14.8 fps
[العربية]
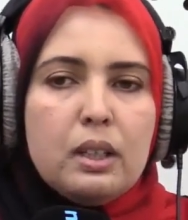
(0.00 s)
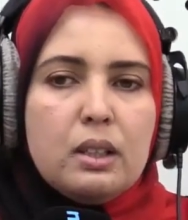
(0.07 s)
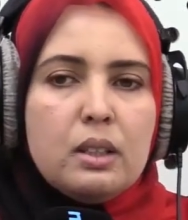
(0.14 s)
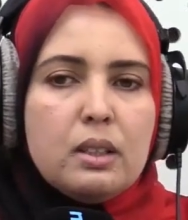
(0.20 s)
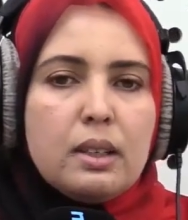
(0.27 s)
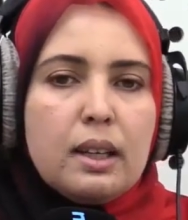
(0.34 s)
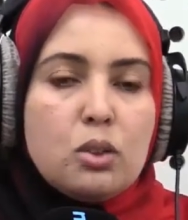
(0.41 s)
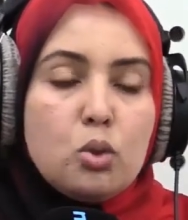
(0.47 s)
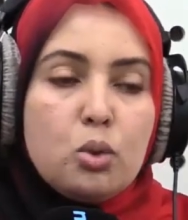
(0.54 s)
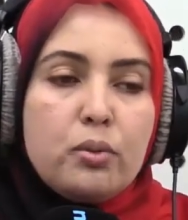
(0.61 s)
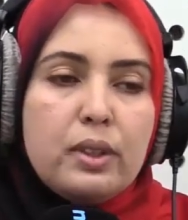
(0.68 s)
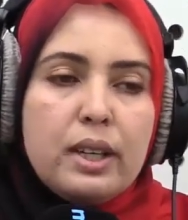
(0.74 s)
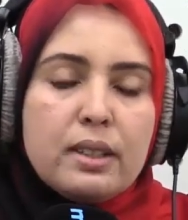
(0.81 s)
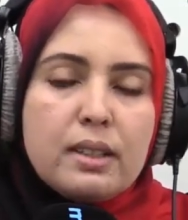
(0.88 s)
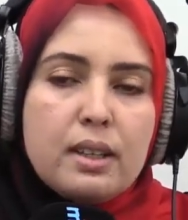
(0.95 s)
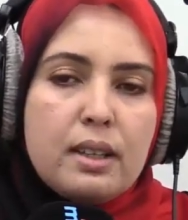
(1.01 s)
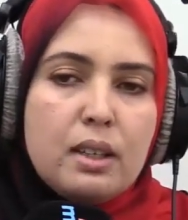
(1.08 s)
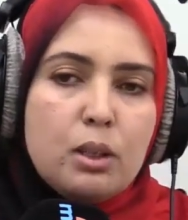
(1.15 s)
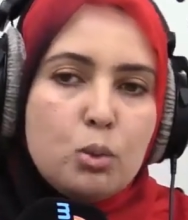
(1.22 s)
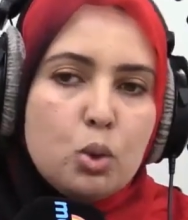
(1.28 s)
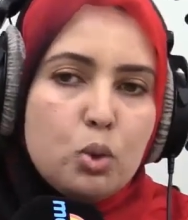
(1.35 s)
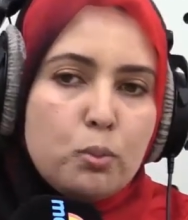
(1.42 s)
آه، غتشوفيها حتى
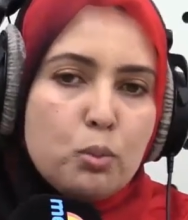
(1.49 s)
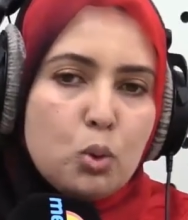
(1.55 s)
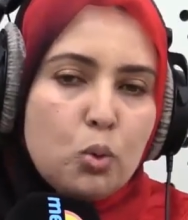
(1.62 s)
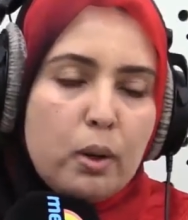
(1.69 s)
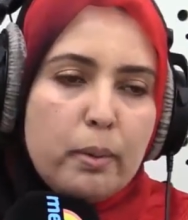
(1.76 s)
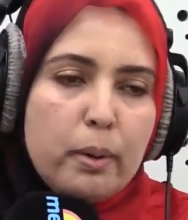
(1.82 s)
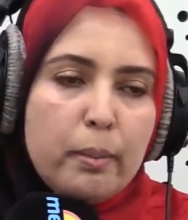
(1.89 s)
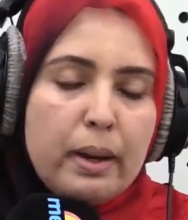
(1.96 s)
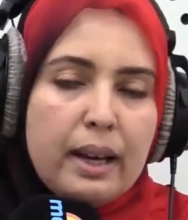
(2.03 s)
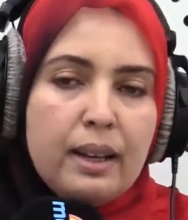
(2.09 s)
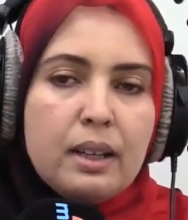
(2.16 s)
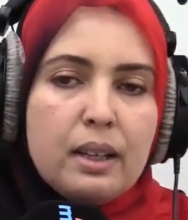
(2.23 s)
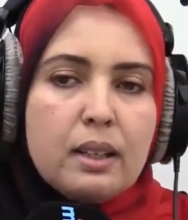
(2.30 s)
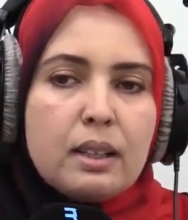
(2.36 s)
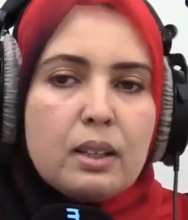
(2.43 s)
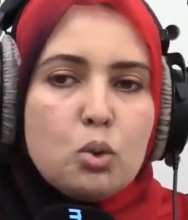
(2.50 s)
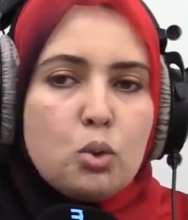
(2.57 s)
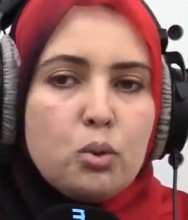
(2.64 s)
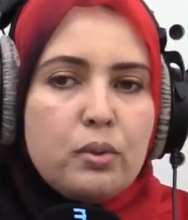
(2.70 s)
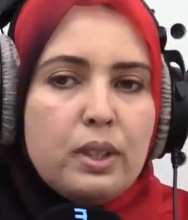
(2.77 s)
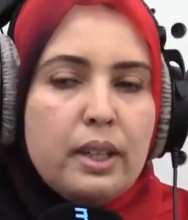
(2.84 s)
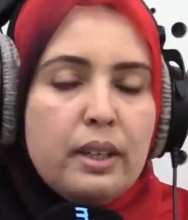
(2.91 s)
هي واش مصوابة معاك،
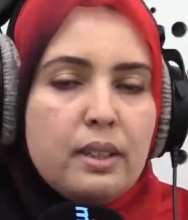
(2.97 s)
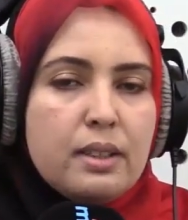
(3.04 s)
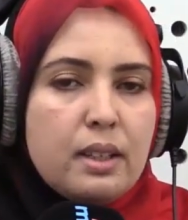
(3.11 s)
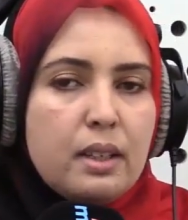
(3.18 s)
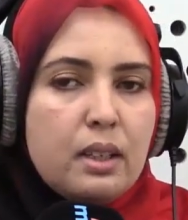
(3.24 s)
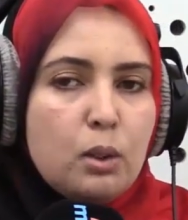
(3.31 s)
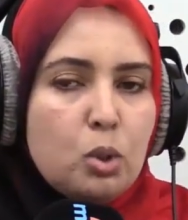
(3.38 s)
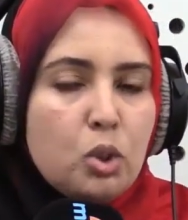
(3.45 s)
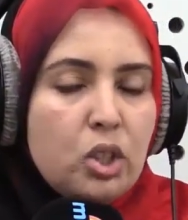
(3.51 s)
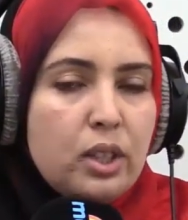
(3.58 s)
غتشوفيها حتى هي واش